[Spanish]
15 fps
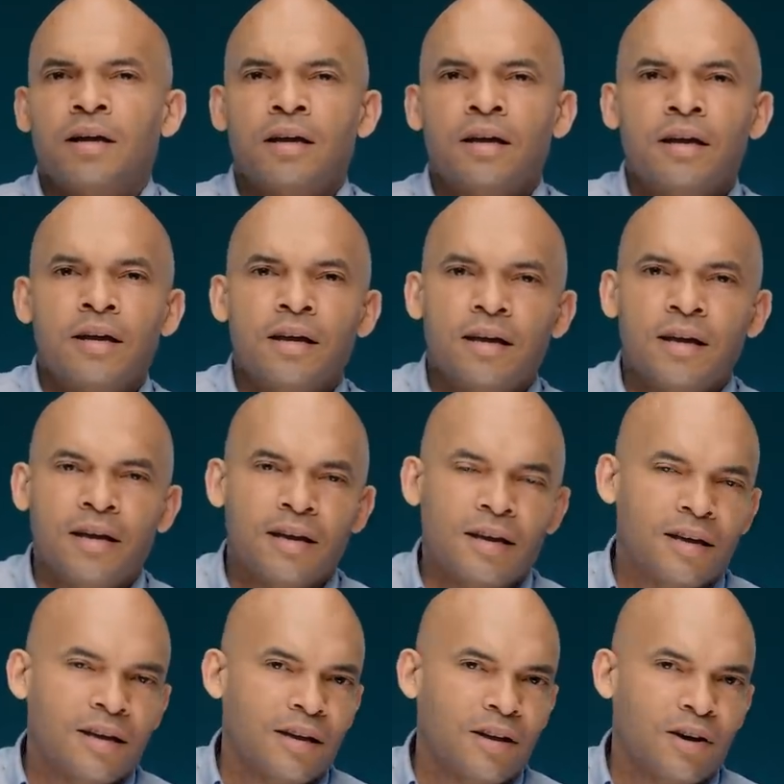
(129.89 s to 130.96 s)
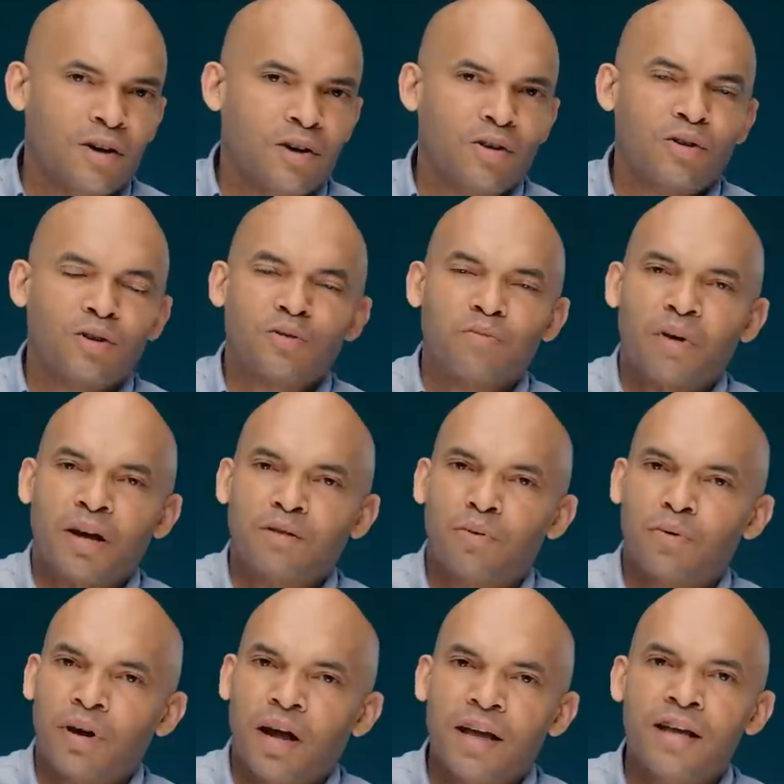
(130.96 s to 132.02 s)
y otros más
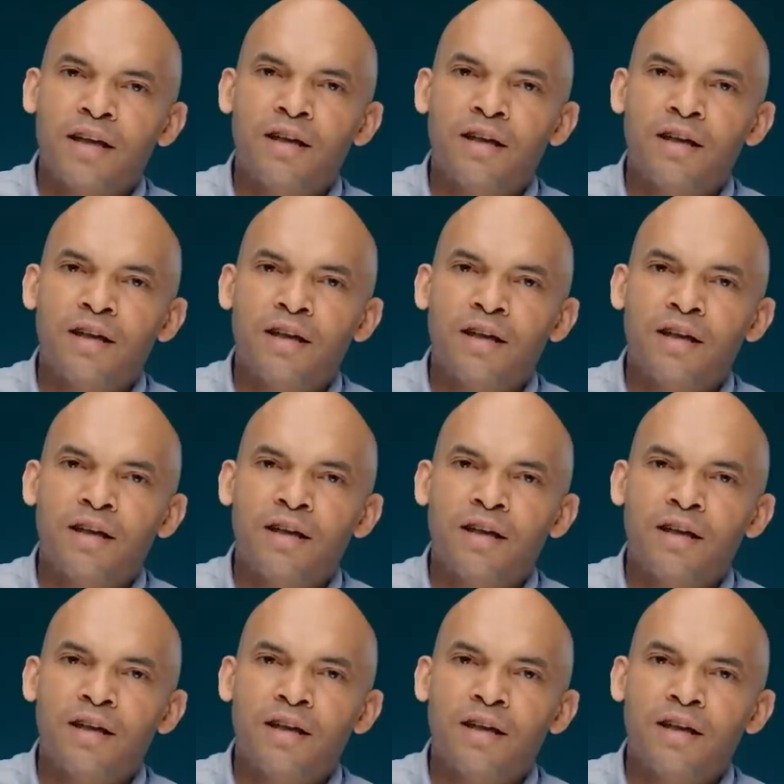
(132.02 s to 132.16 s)
por ahí,